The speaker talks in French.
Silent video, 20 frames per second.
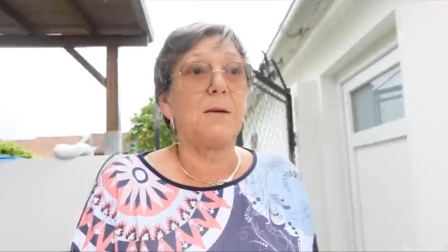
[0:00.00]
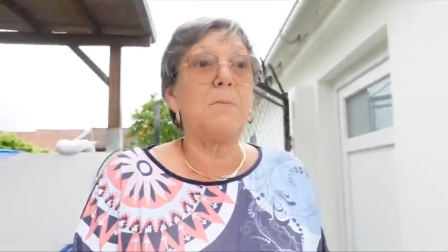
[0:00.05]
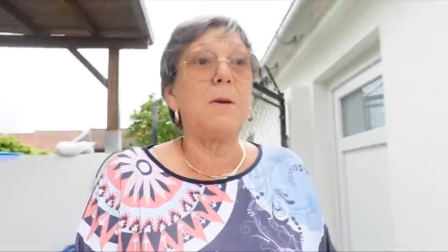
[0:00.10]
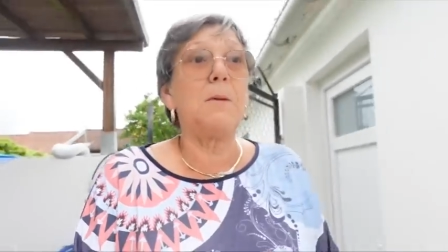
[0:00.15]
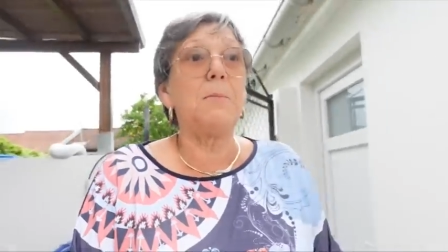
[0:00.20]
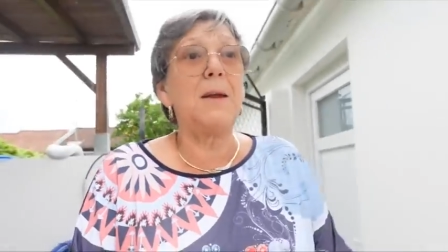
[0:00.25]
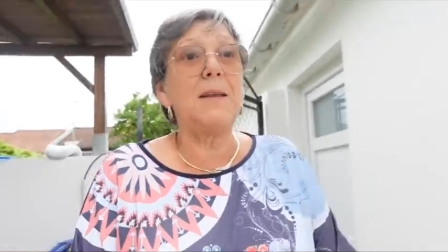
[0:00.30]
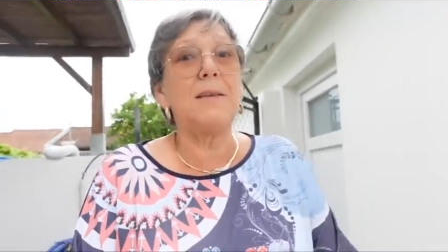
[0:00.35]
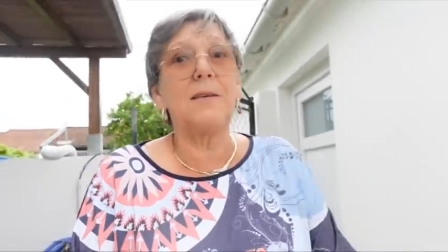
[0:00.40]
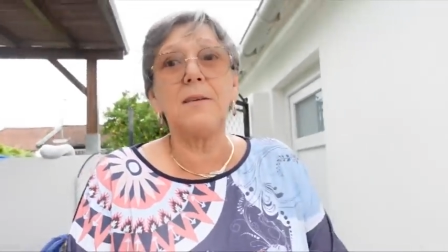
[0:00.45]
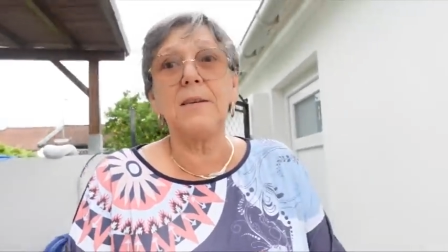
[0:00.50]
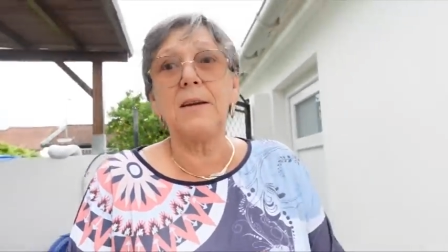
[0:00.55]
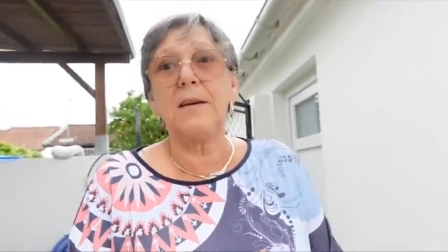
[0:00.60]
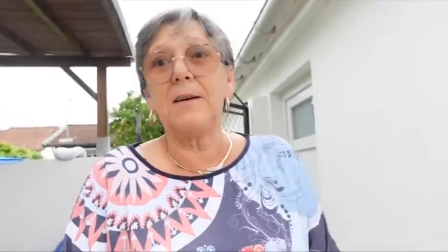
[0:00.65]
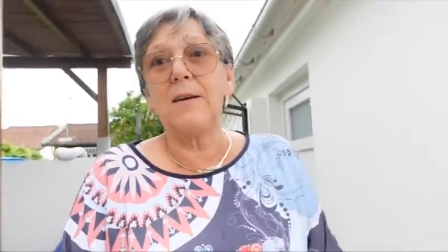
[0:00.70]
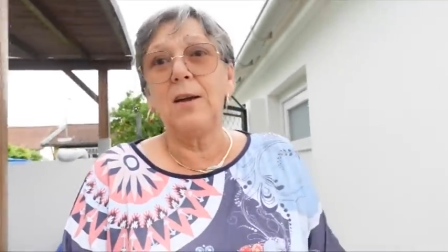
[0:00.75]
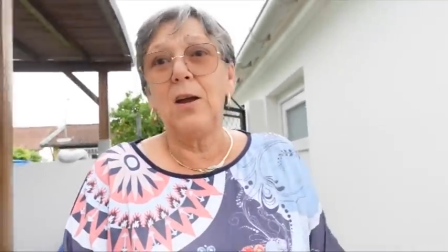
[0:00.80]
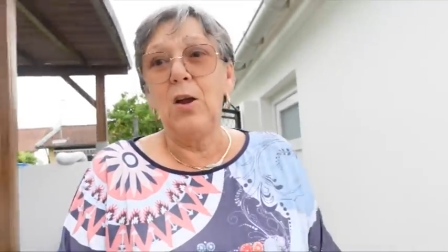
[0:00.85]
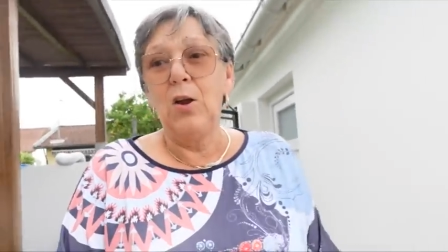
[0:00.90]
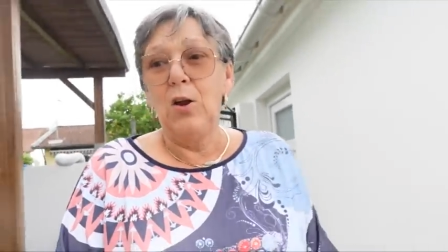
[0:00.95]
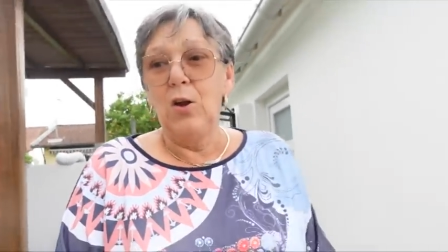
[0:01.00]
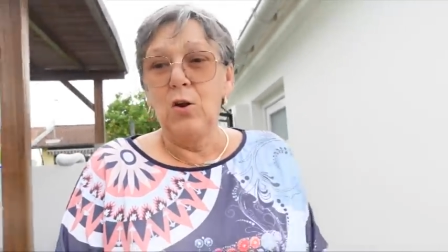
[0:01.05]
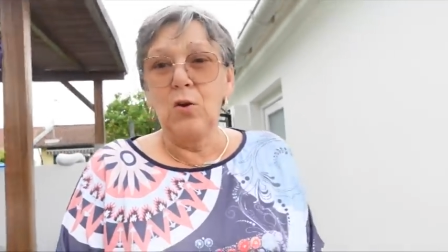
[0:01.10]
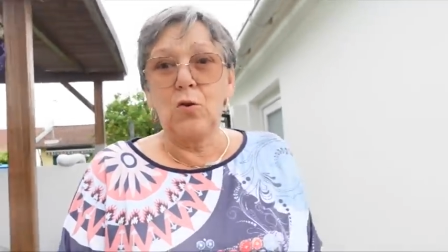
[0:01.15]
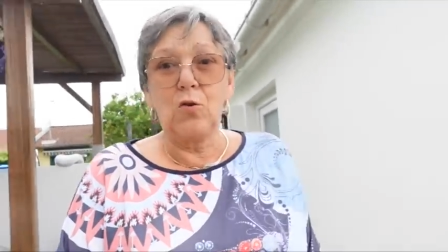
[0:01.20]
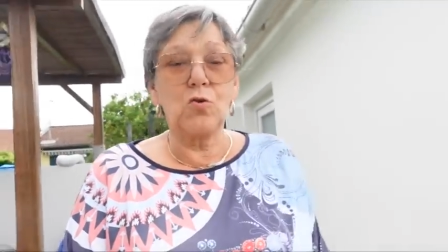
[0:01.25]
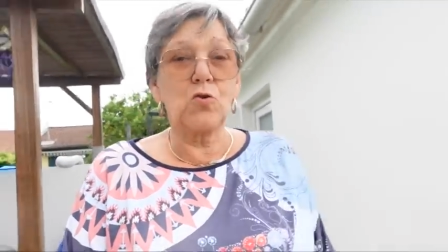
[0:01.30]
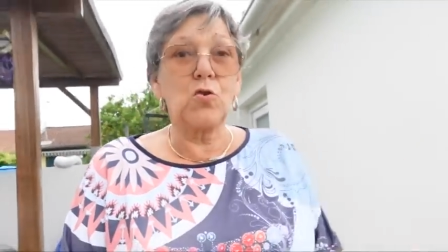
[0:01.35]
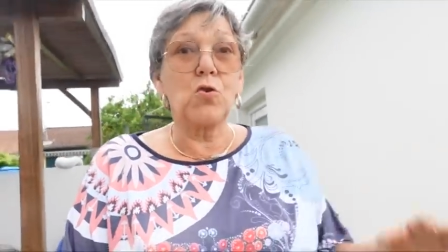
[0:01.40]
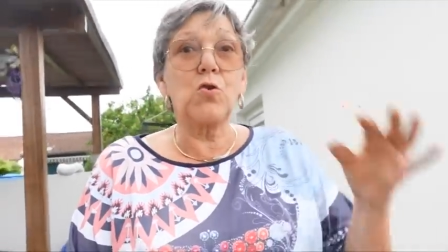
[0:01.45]
Mais maintenant
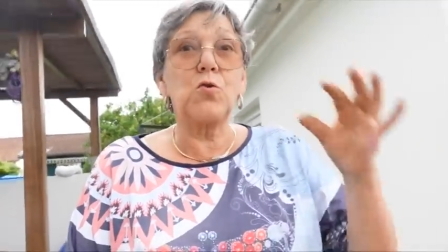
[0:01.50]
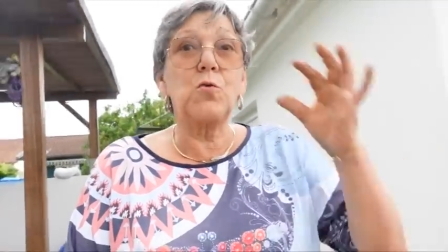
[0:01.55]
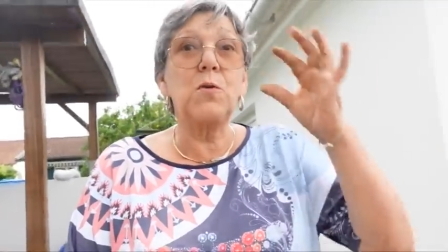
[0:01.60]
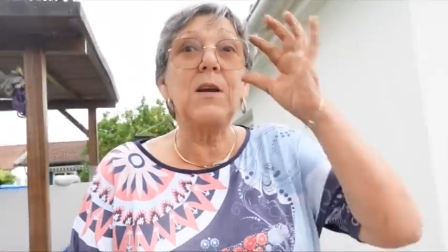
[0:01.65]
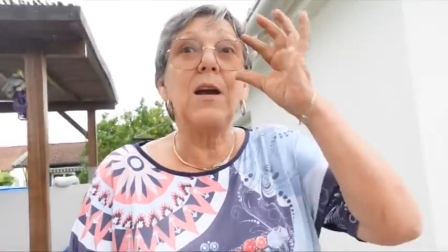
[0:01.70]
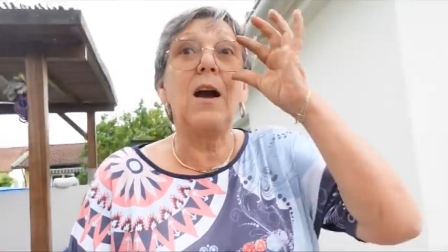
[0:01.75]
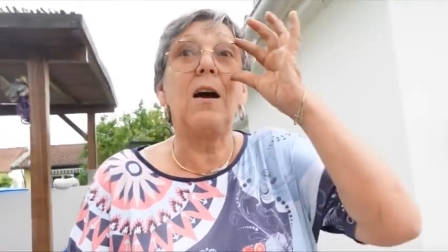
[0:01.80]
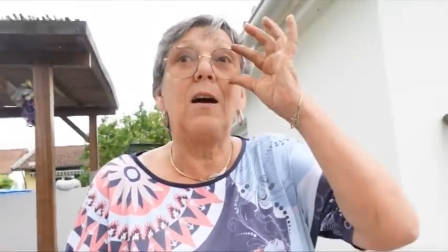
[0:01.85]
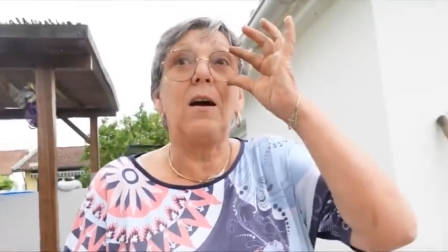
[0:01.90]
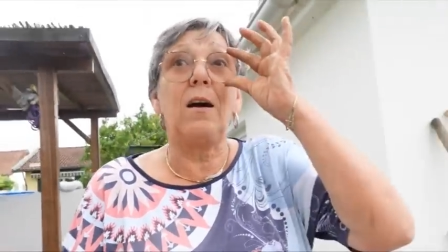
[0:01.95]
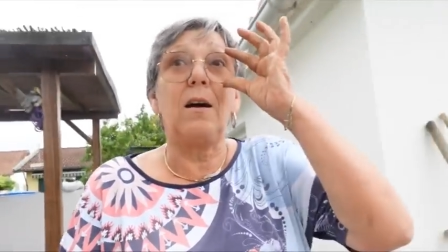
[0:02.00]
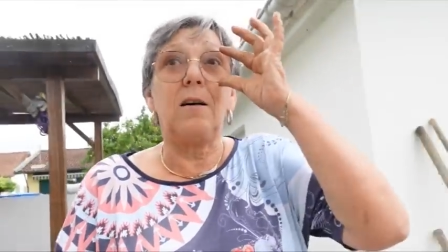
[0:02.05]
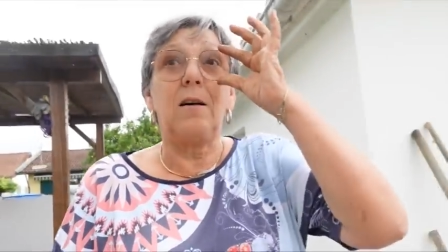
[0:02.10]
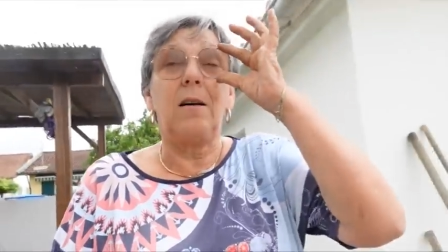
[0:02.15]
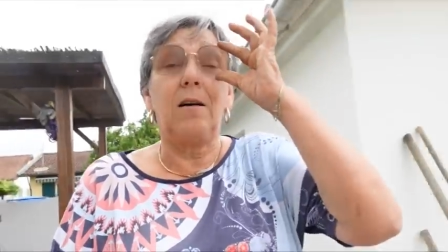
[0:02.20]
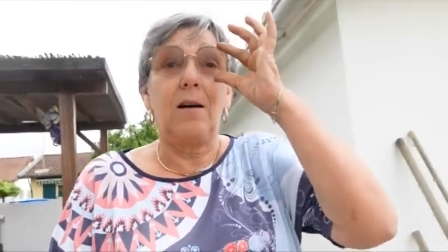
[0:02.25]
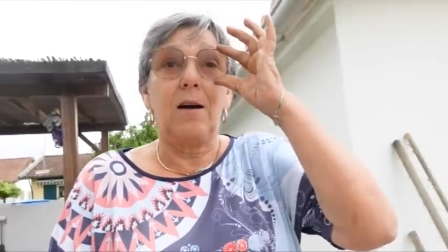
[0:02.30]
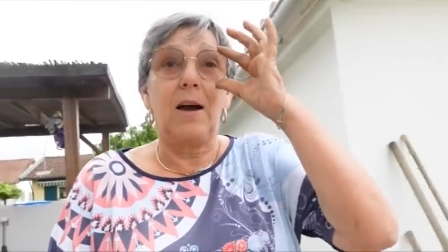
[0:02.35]
que je suis à